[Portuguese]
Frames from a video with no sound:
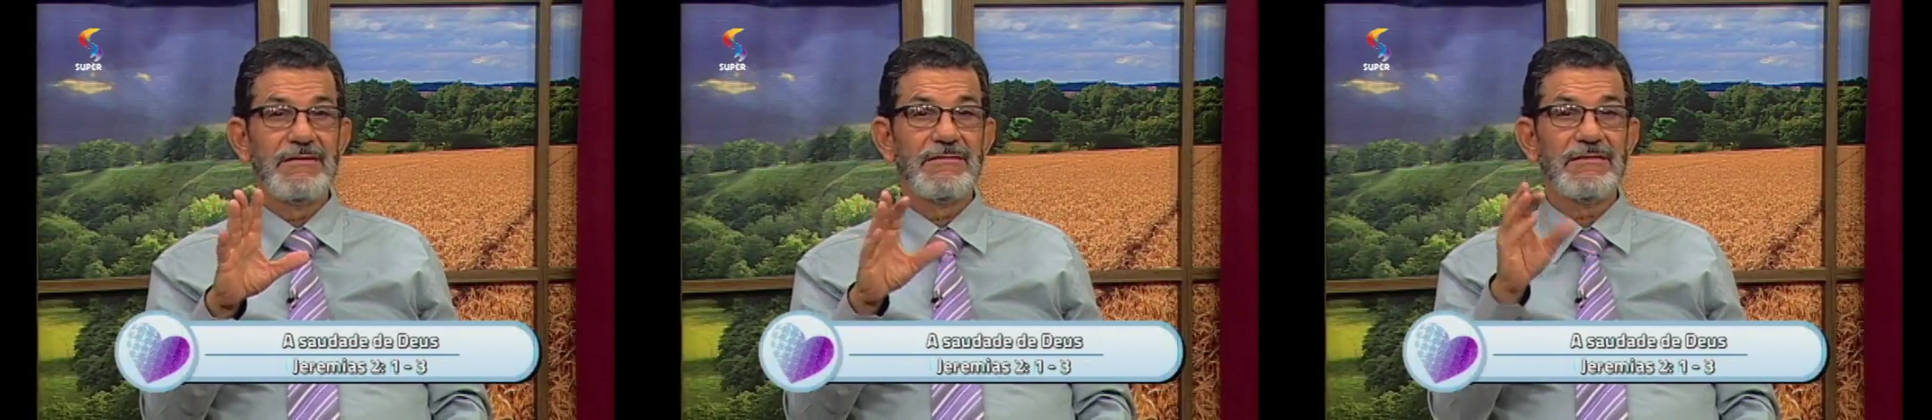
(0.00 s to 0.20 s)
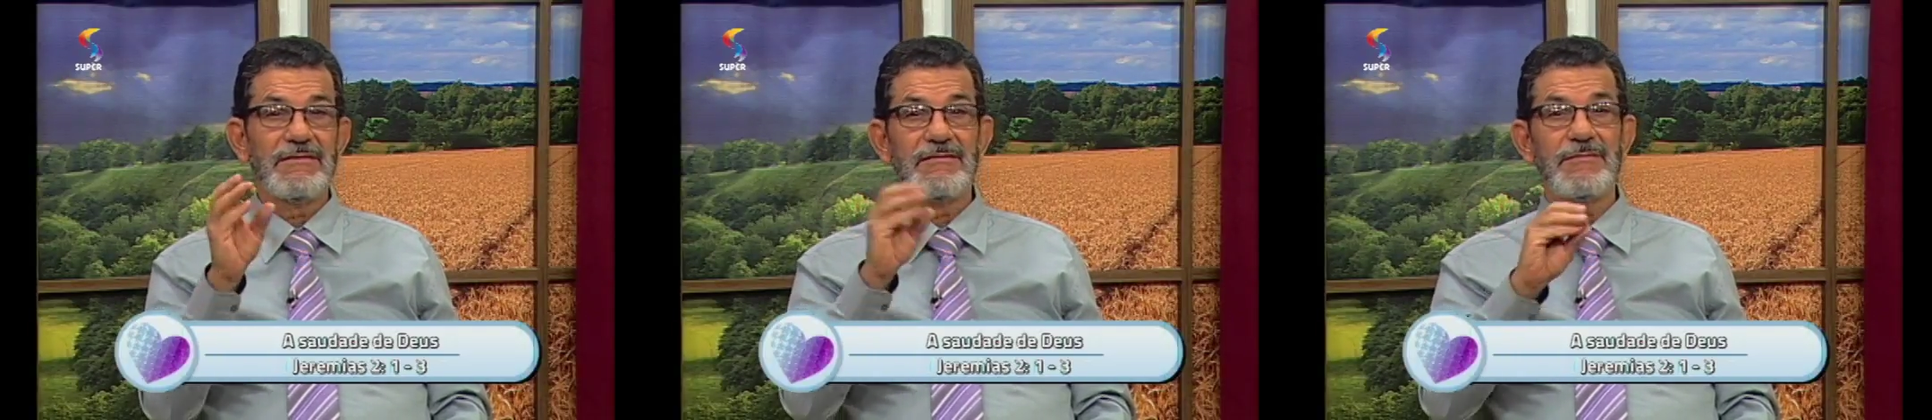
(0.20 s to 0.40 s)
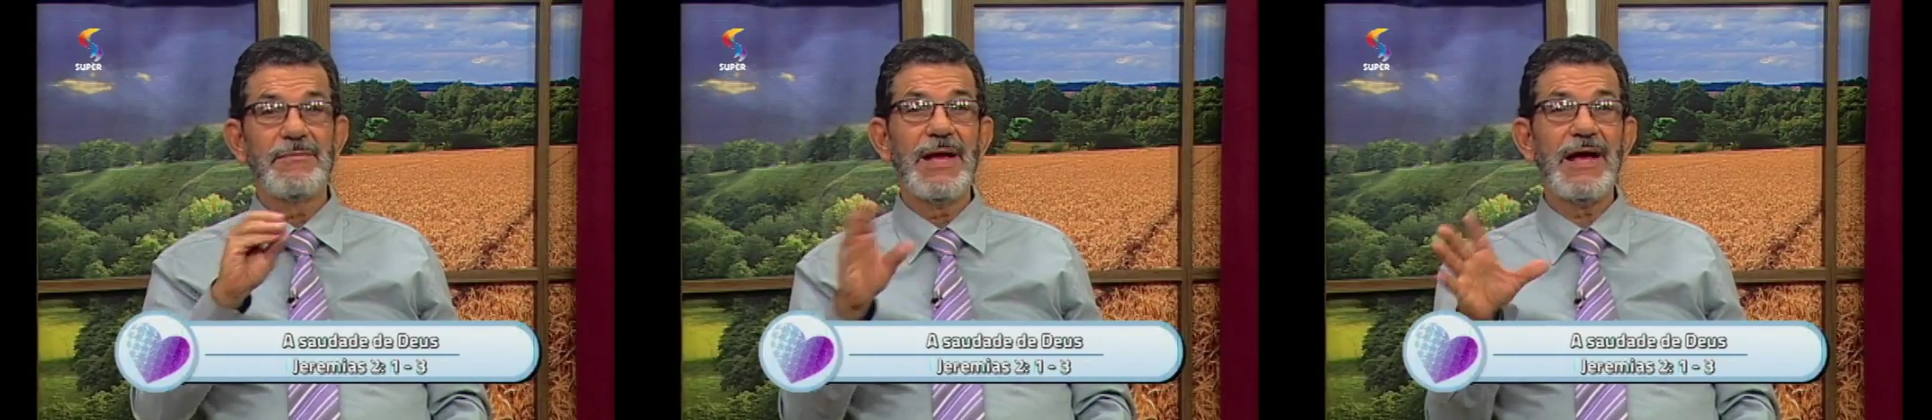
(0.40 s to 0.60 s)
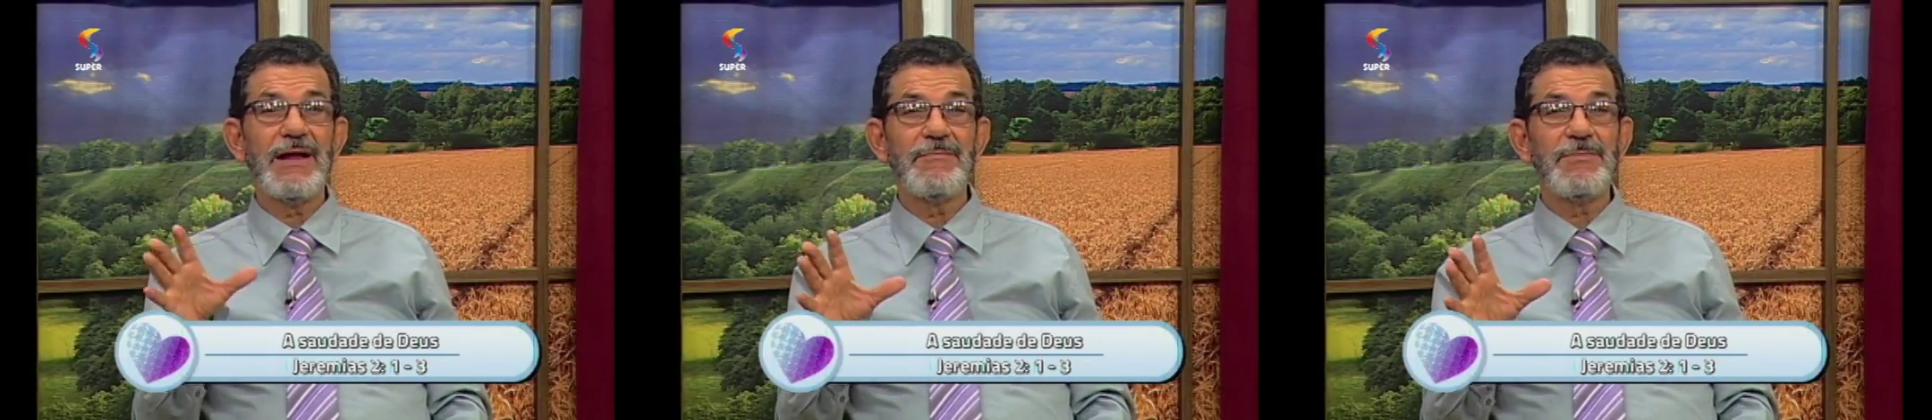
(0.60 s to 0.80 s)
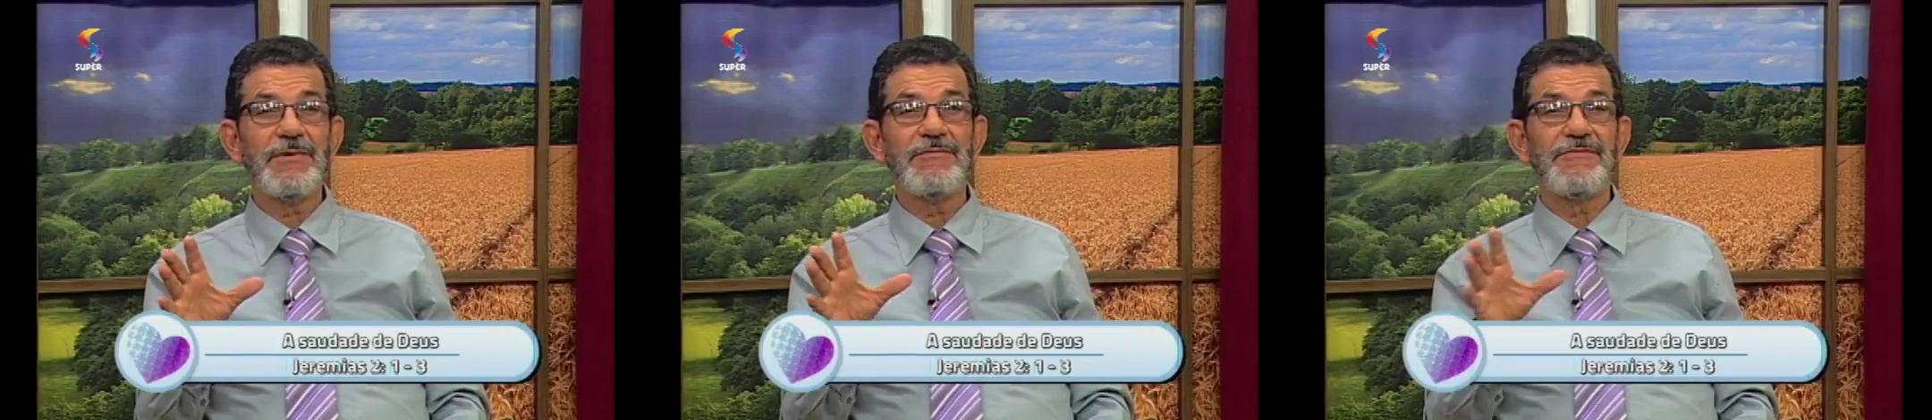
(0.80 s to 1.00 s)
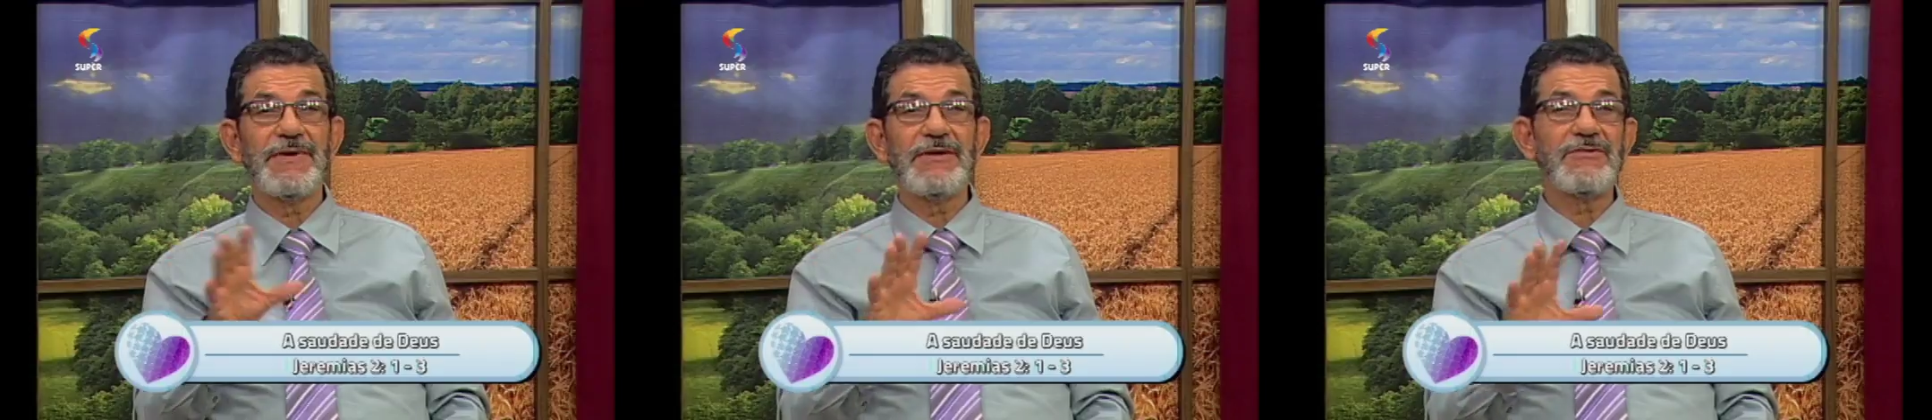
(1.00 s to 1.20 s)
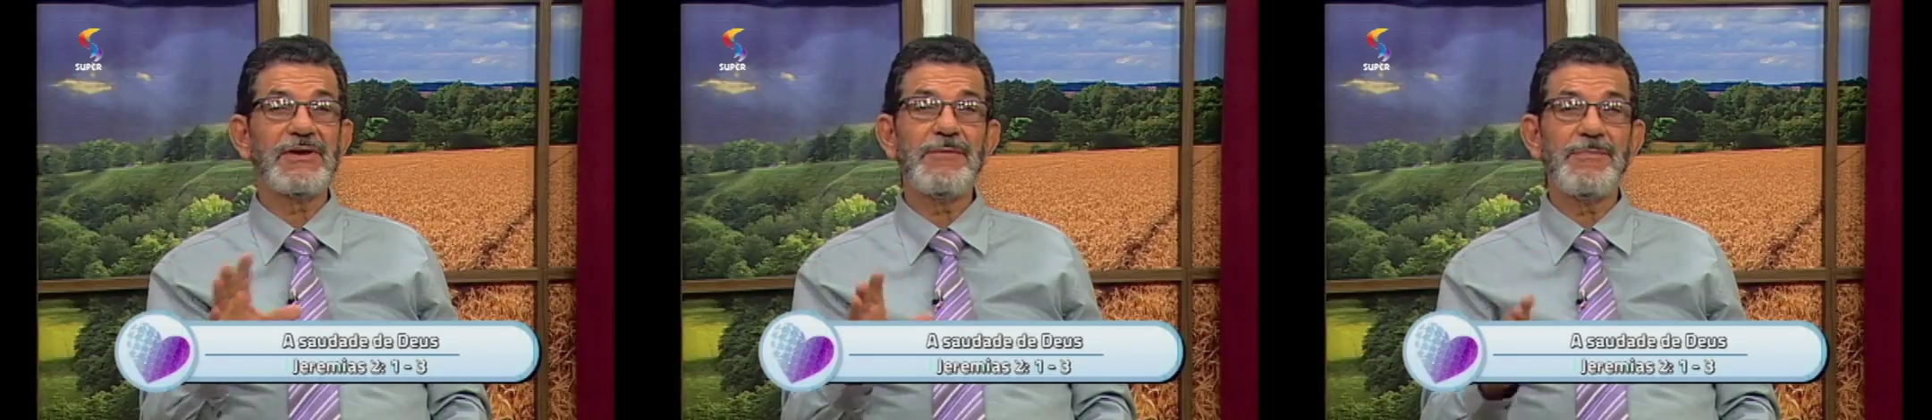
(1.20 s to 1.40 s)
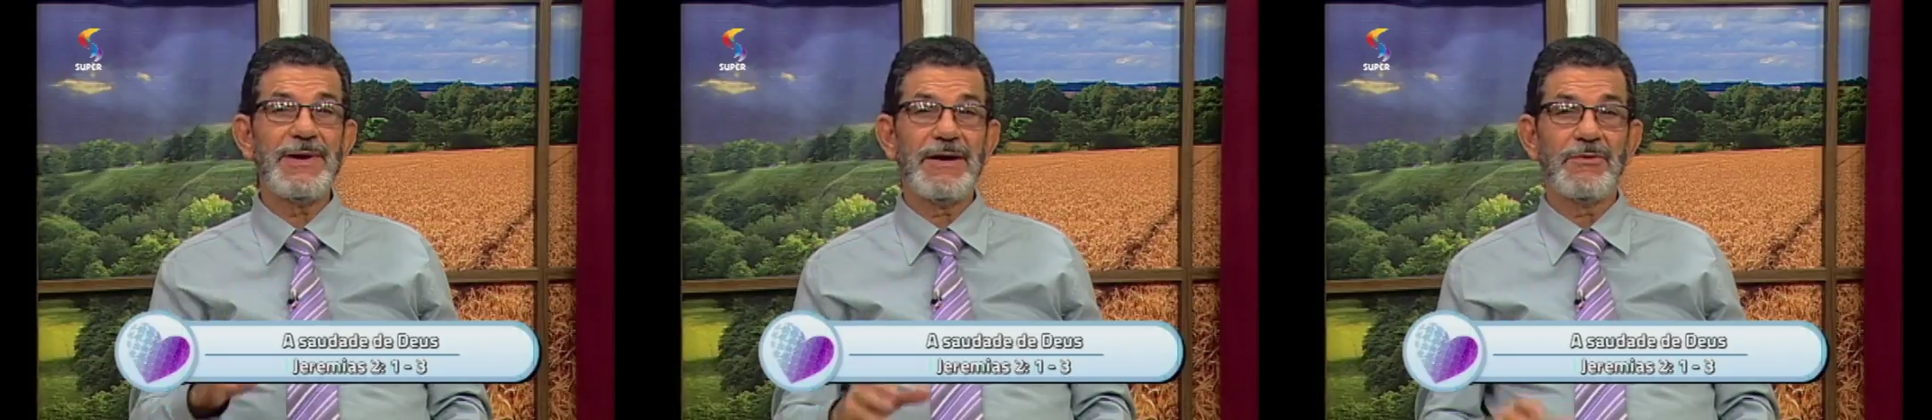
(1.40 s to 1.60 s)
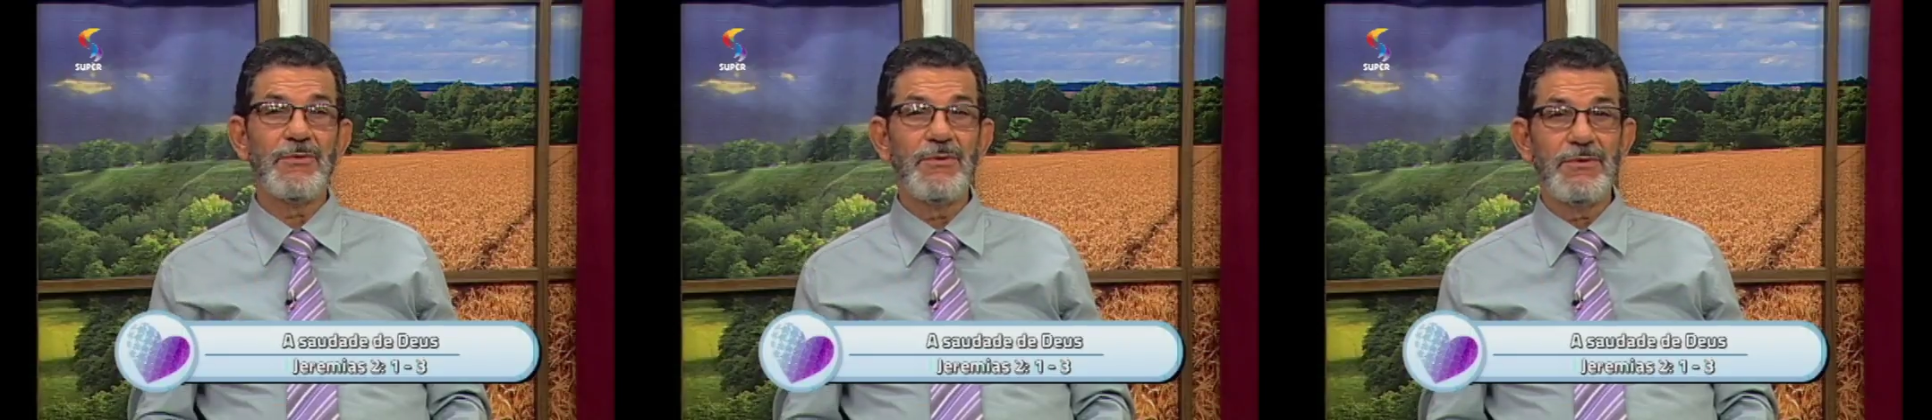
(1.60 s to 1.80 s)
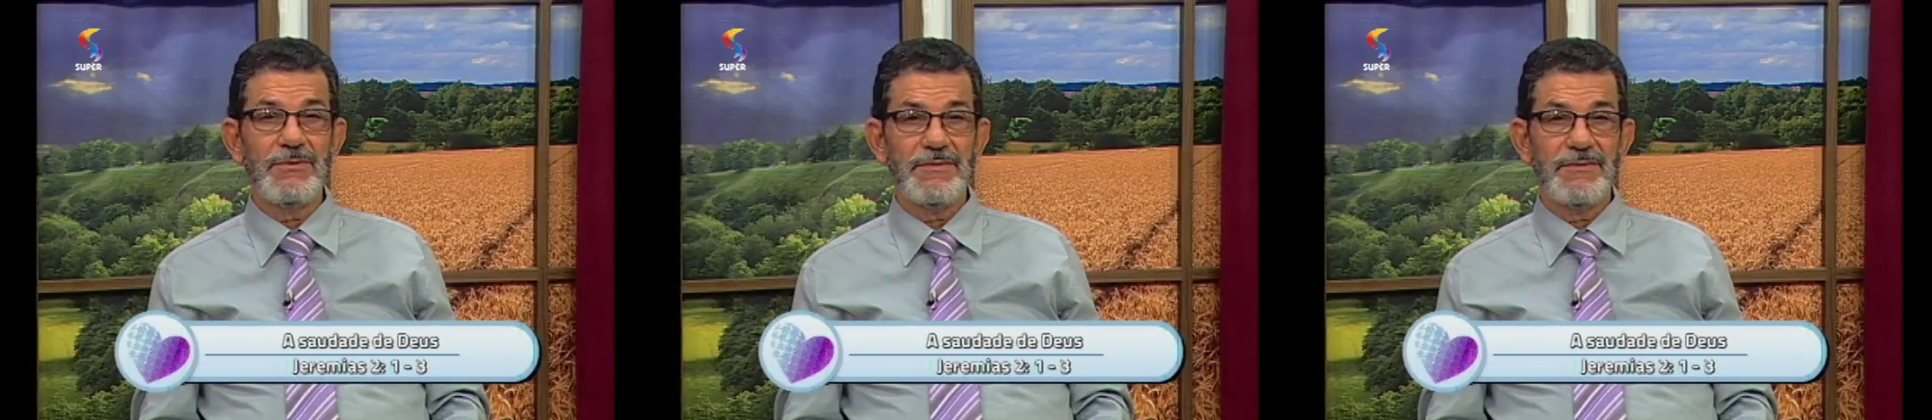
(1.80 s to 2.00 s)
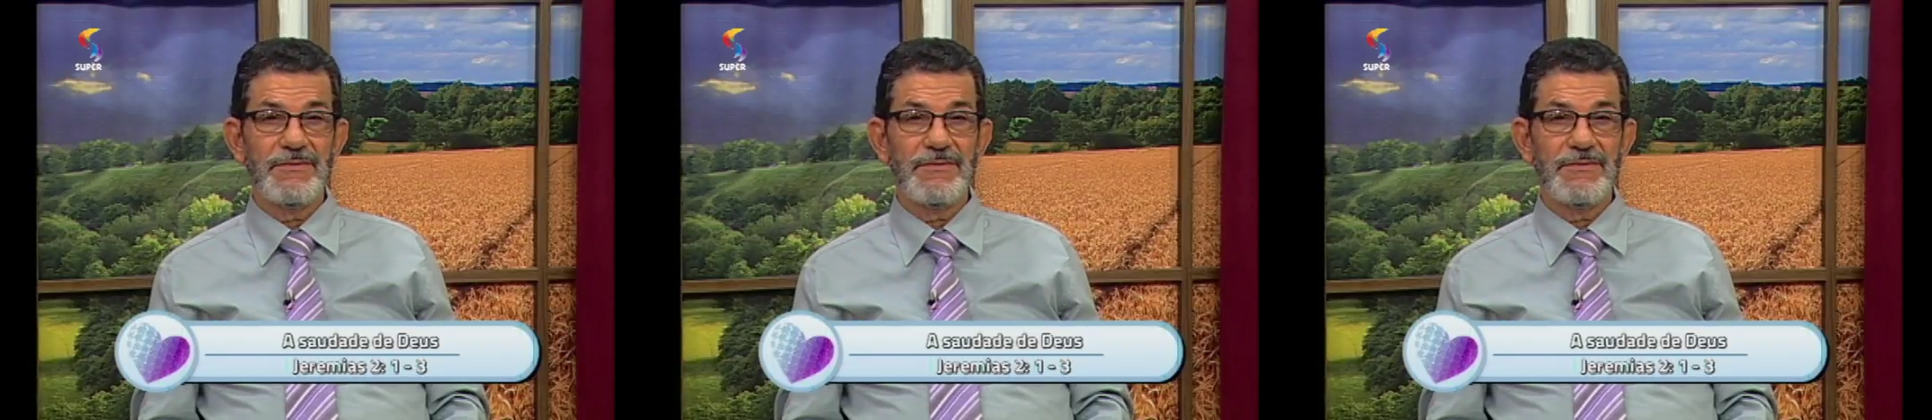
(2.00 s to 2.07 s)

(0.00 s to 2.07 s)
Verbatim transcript: Você assim, minha área profética pagou.